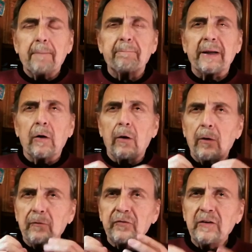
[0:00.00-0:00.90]
però
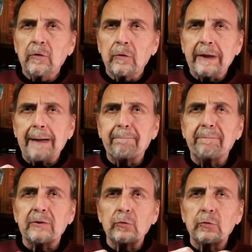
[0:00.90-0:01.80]
finora
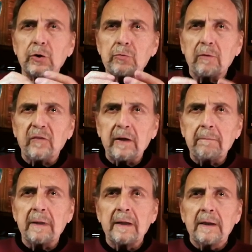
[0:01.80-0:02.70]
per tutti i suoi
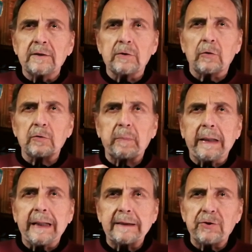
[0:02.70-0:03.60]
film si sono
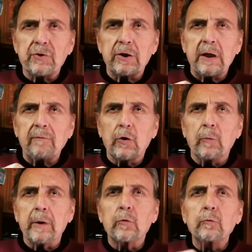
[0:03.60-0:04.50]
sprecati aggettivi
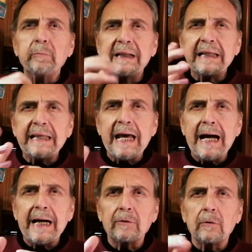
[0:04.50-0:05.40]
come
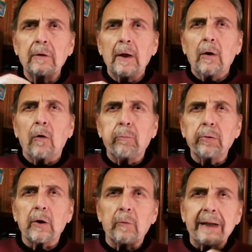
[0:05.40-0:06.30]
kubrickiano
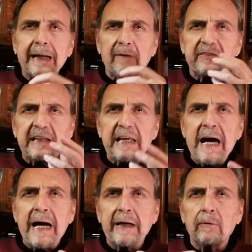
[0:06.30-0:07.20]
oppure come
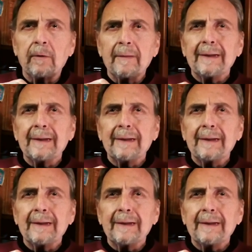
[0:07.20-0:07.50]
kafkiano